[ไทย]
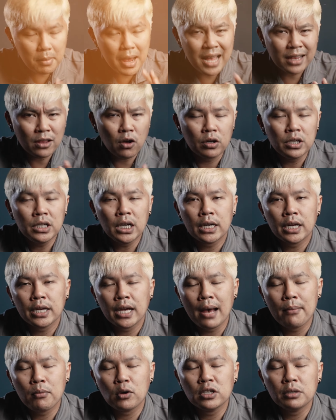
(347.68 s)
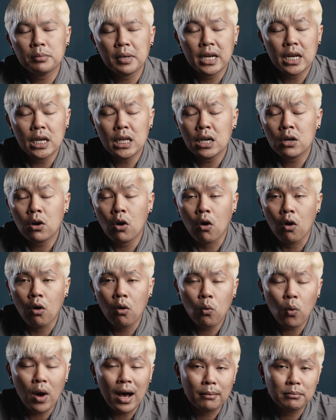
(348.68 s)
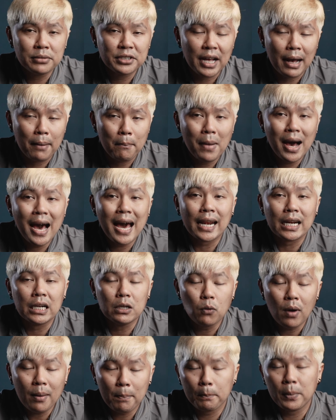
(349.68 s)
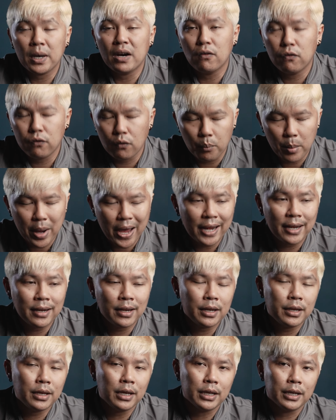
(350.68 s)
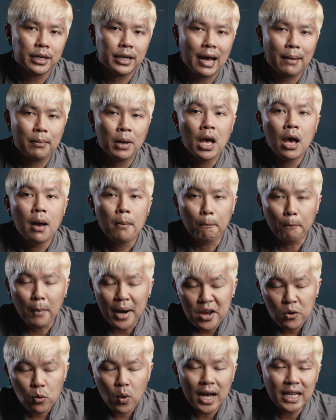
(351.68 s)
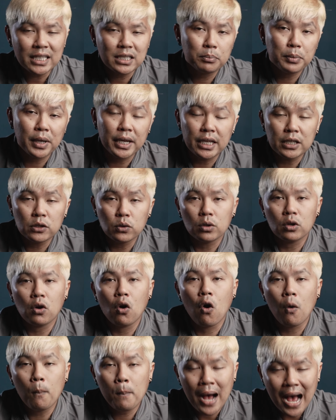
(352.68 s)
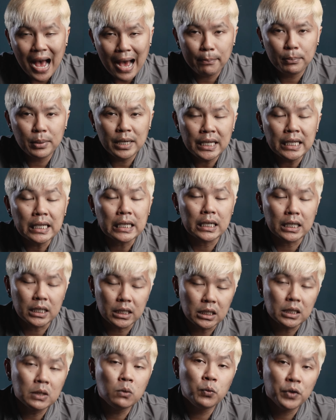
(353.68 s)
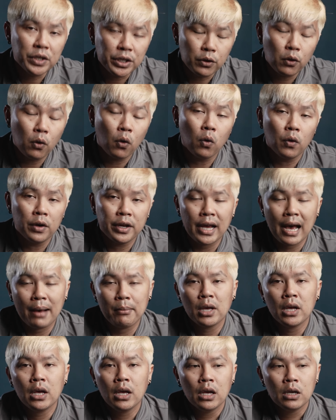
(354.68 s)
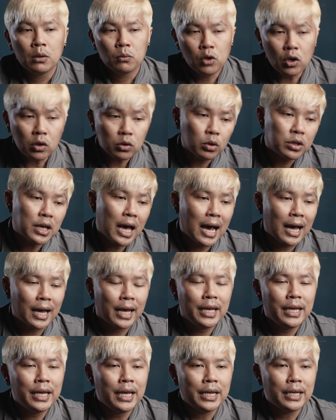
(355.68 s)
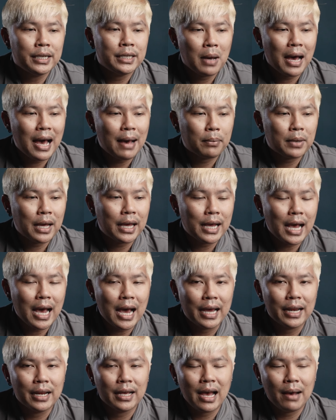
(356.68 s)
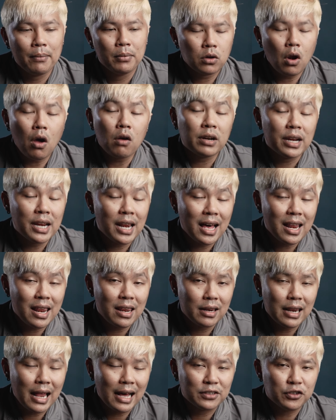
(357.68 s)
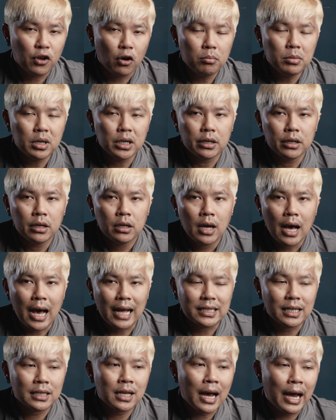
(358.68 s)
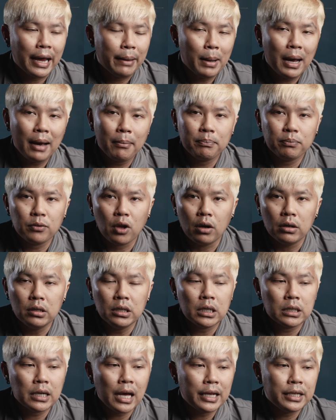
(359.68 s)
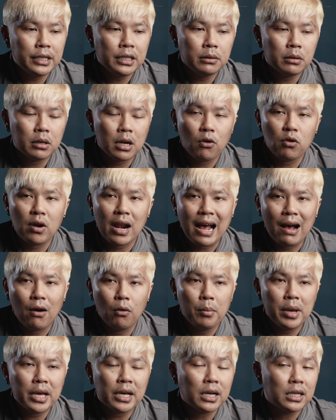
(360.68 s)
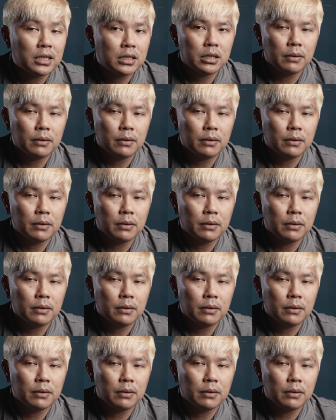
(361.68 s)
ดมาต่อเนื่องนะครับ ก็จะเป็นในเรื่องของความสามารถหรือว่าร์ฟอร์แมนซ์นั่นเองนะครับ ไม่ว่าจะเป็นในส่วนของภาพนิ่งหรือวิดีโอนะครับ ยกตัวอย่างให้เห็นภาพง่ายๆ นะครับ กล้องในหลัก20,000อาจจะถ่ายภาพต่อเนื่องได้ที่ราวๆไม่เกิน